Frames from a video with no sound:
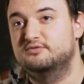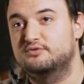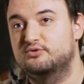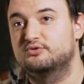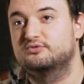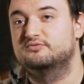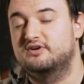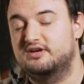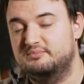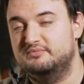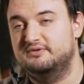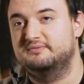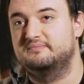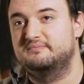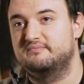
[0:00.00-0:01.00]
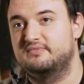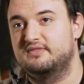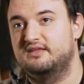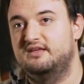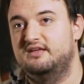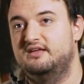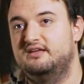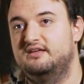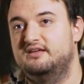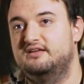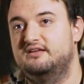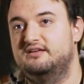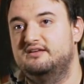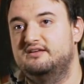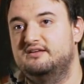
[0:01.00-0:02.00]
Новый год в армии.
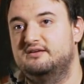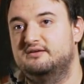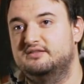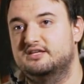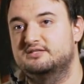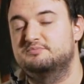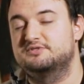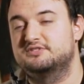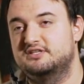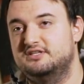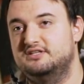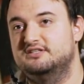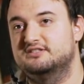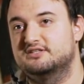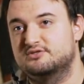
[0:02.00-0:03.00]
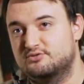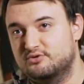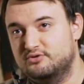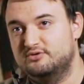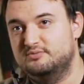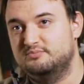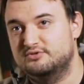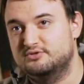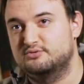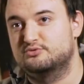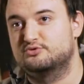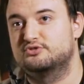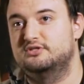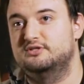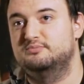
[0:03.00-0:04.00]
Нас посадили за стол, мы
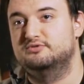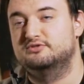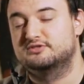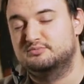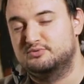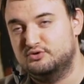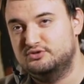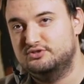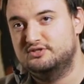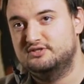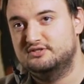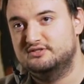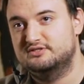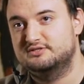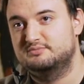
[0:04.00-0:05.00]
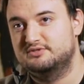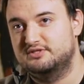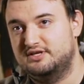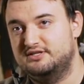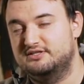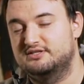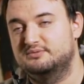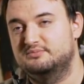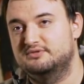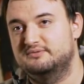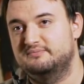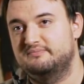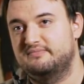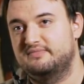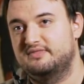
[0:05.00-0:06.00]
скушали бутербродики с мандаринками
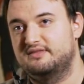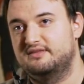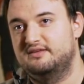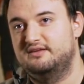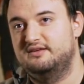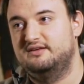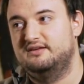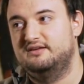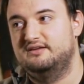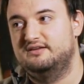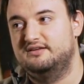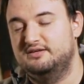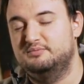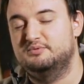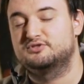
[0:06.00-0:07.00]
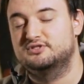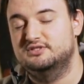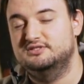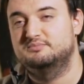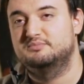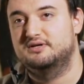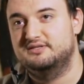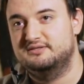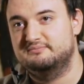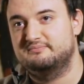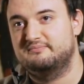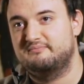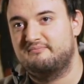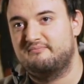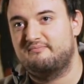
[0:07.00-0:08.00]
и пошли спать.
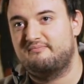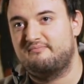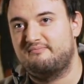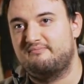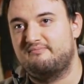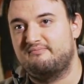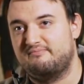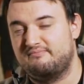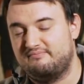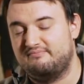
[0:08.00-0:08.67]
Серьезно?